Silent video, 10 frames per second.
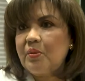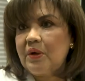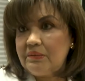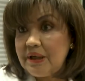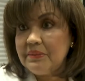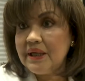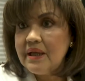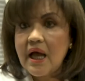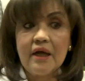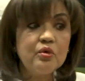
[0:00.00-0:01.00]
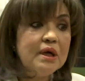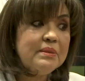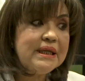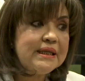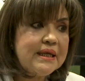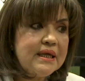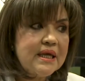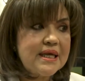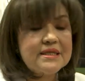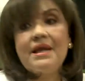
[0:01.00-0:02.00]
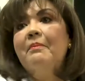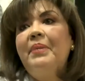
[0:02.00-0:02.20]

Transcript: problema. Actualmente están